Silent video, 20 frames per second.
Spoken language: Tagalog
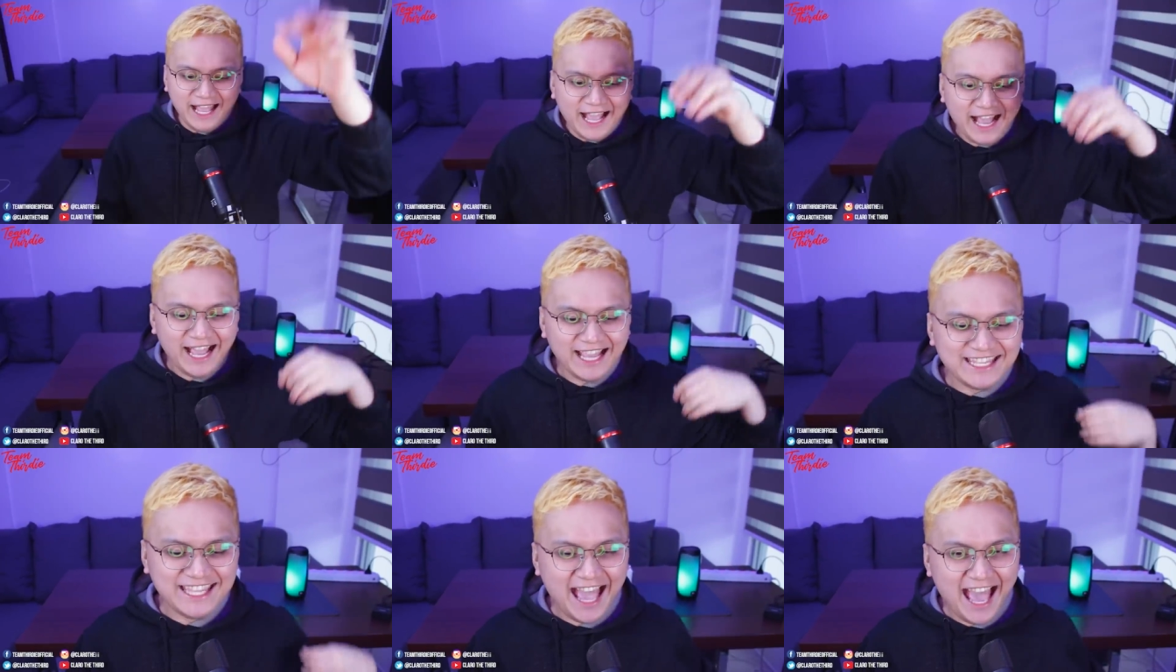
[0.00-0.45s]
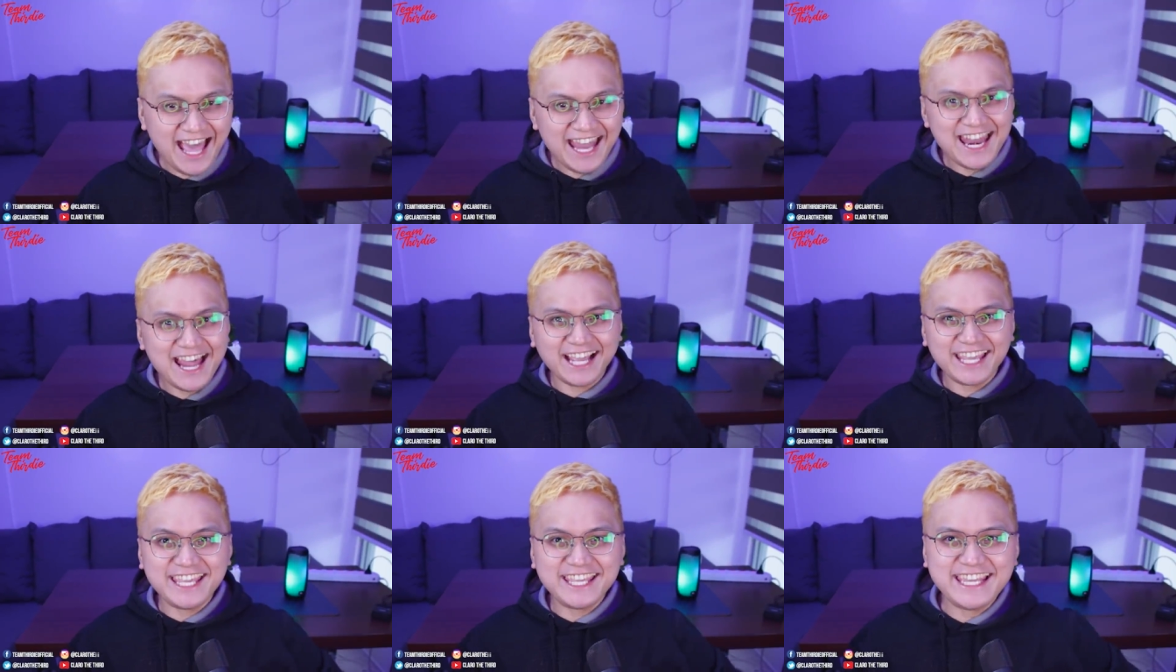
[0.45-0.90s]
Ayan,
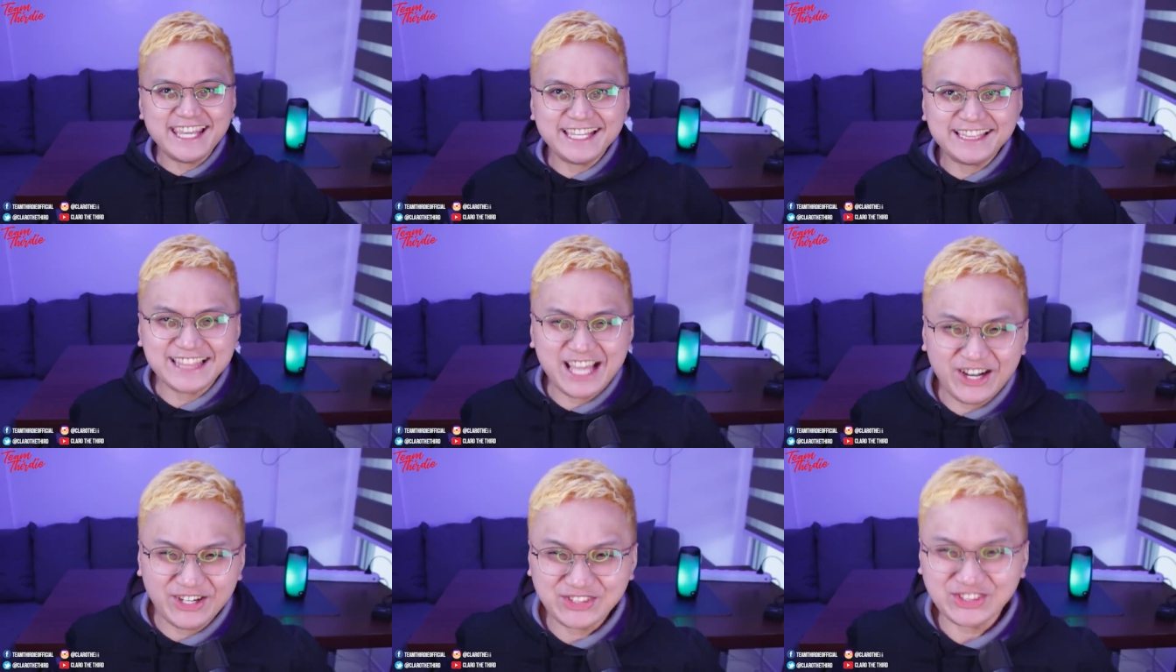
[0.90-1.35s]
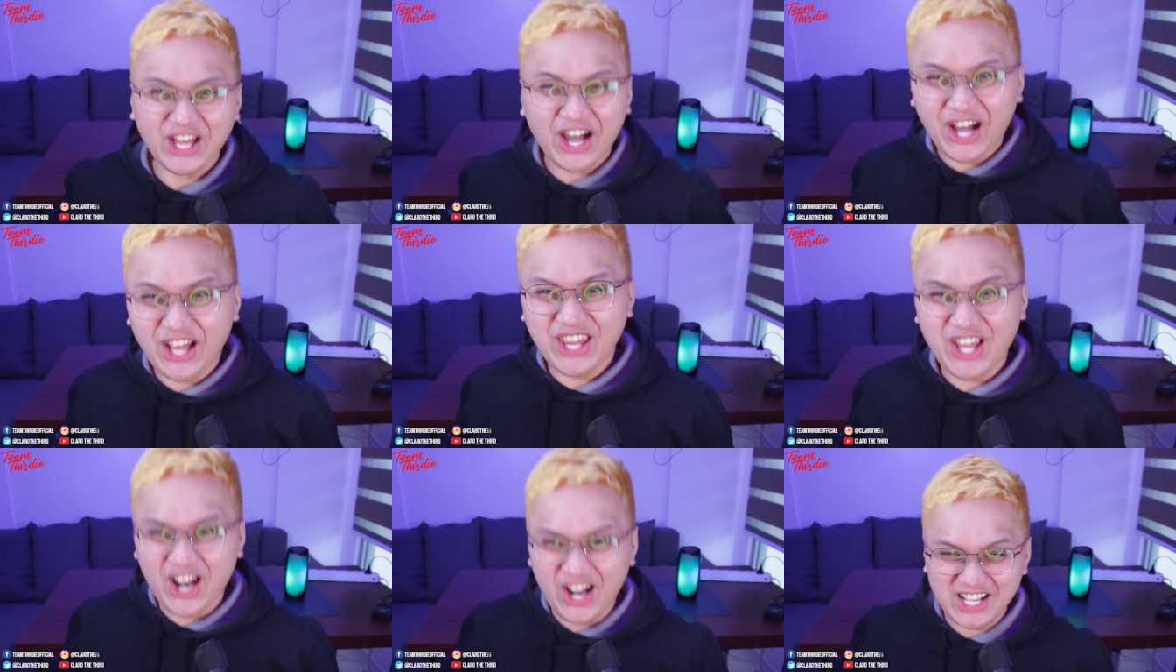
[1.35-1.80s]
nakikita ko to,
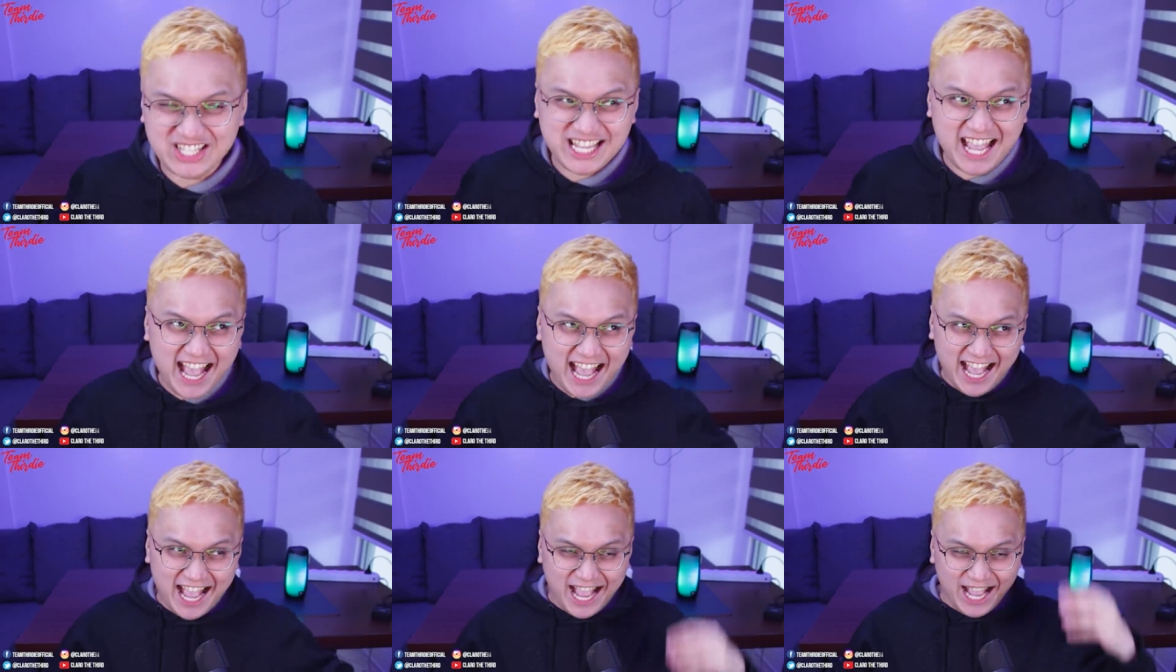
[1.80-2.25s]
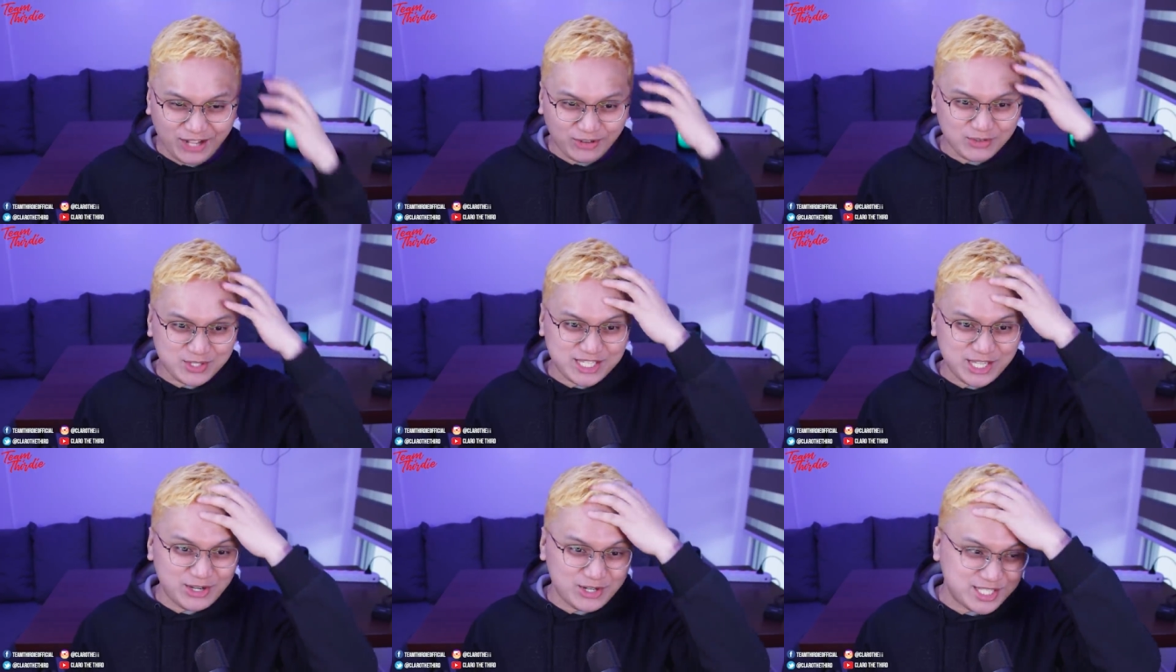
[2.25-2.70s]
no? Sa
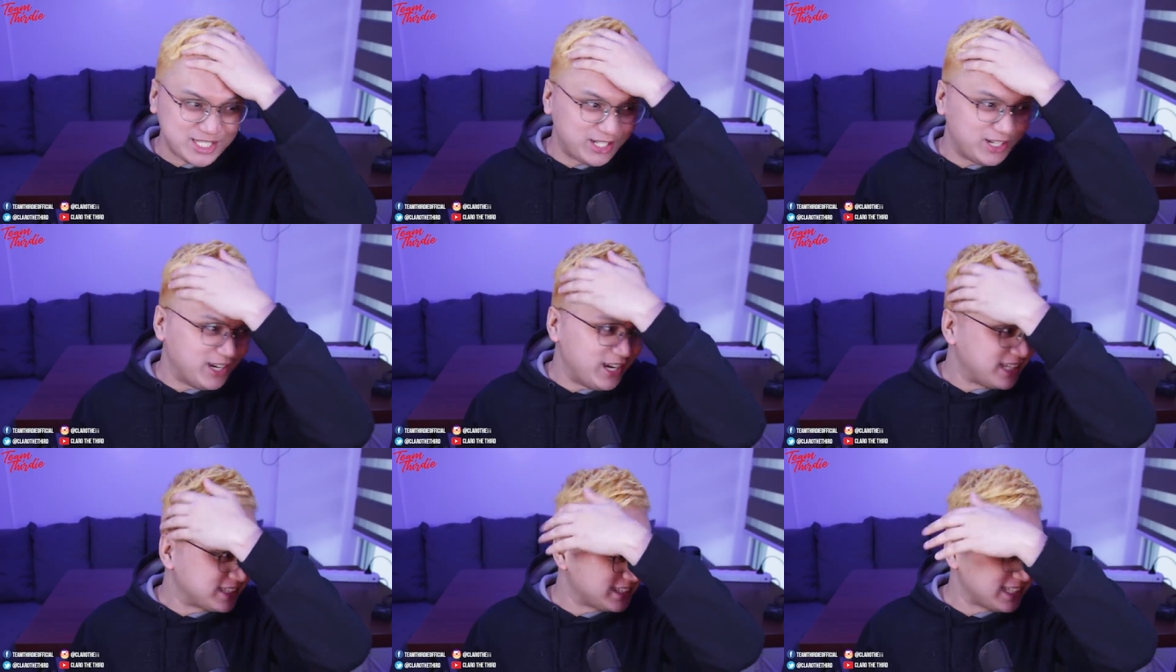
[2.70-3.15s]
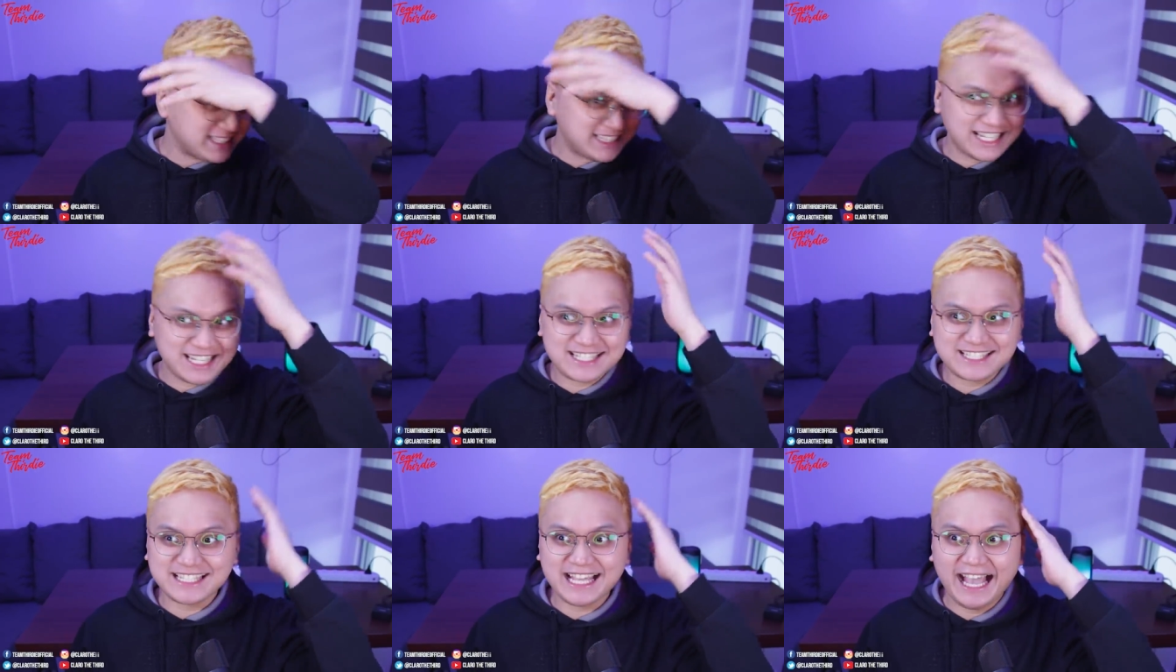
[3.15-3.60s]
kung sino-sino
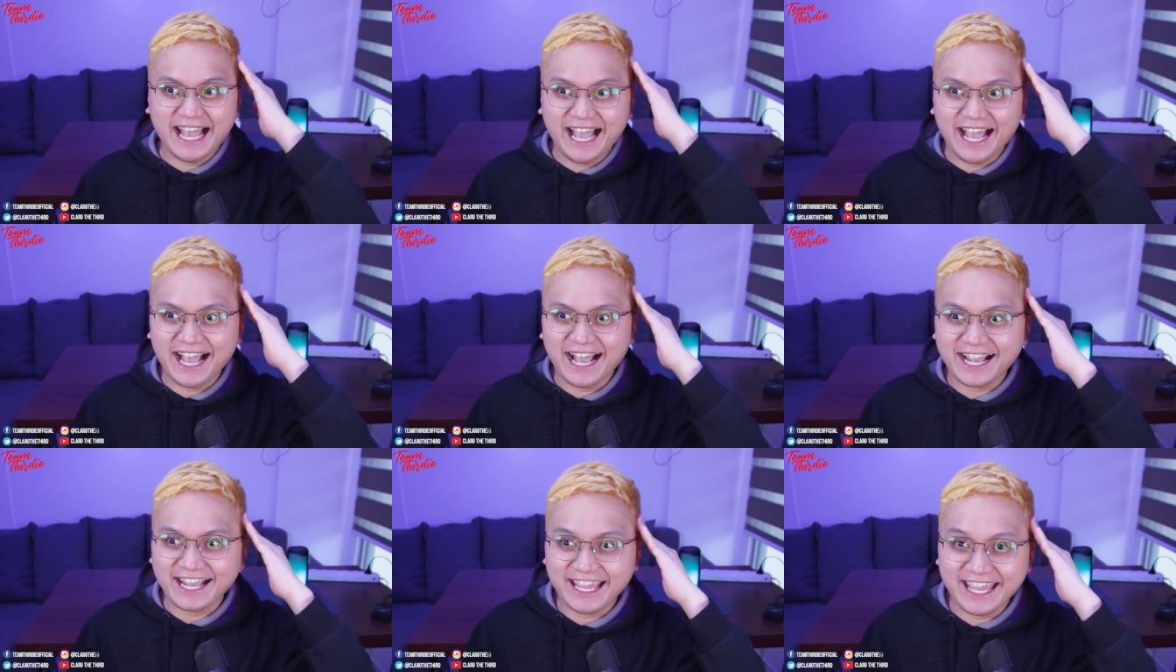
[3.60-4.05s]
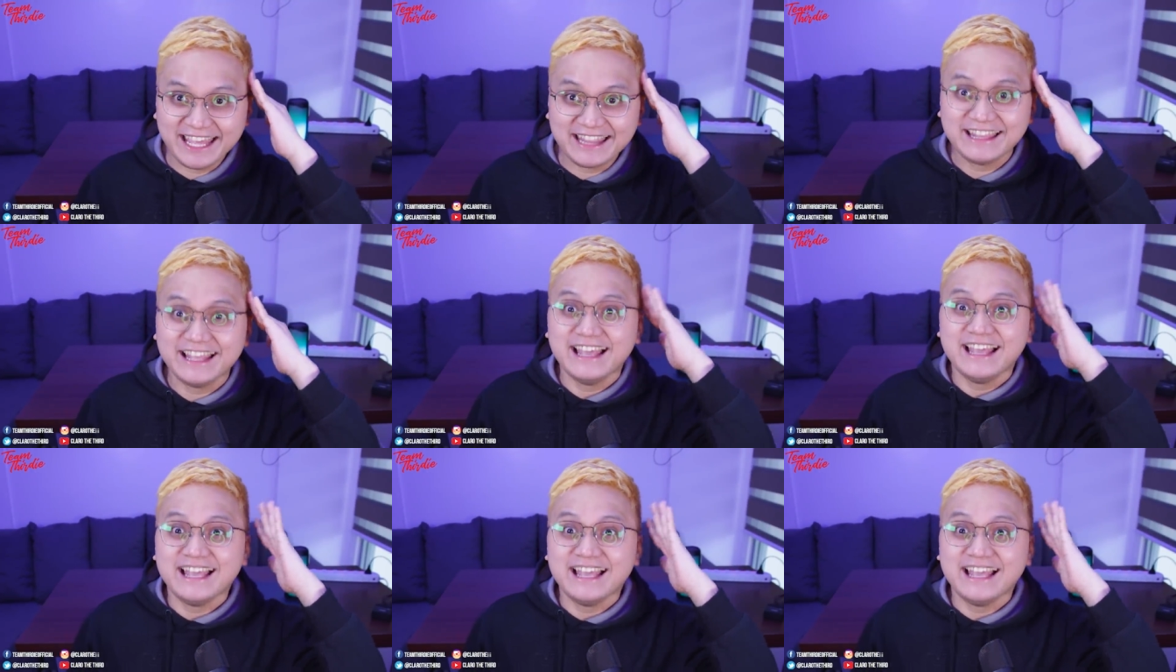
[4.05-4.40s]
nagtatag sa akin.